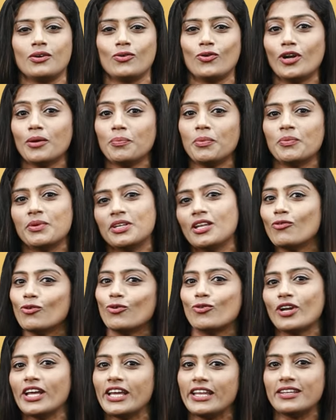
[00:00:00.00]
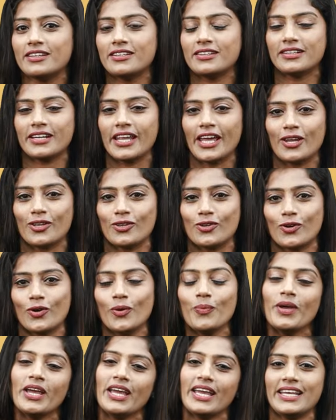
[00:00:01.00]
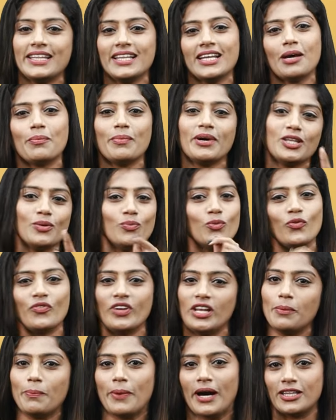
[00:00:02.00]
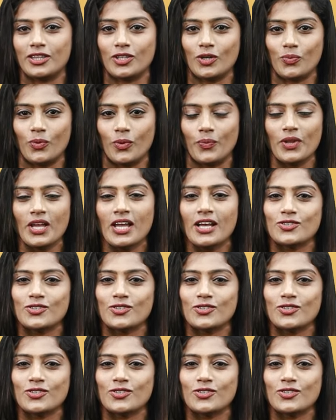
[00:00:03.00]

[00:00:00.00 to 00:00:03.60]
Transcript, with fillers: குழப்பம் குழப்பம் வந்து அவங்களுக்குள்ளே இருந்துக்கிட்டே இருந்திருக்கும் இதை நம்ம அந்த மூவியில் பார்த்துருப்போம்